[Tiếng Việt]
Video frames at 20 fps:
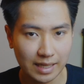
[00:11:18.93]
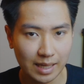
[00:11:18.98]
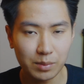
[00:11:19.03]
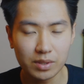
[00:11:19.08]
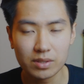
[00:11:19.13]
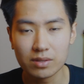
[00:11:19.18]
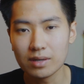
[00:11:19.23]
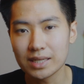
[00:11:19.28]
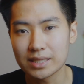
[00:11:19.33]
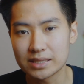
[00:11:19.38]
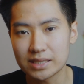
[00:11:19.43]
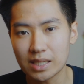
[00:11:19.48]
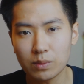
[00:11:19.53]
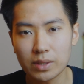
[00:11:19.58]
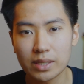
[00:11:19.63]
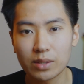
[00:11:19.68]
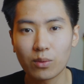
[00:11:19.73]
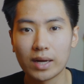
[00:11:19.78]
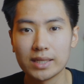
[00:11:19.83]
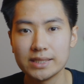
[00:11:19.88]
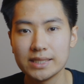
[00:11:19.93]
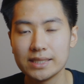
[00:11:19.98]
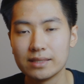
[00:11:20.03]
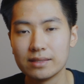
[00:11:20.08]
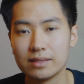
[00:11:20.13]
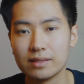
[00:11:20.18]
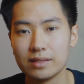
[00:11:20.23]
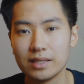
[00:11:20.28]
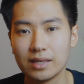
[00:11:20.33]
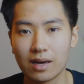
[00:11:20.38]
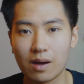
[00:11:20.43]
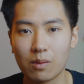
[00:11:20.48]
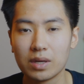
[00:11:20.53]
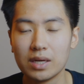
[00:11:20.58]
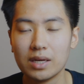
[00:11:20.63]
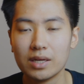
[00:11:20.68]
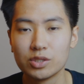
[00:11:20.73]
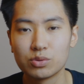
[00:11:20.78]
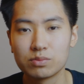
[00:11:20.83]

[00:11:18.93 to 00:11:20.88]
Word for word: Thêm nữa là trong cái quá trình đi học,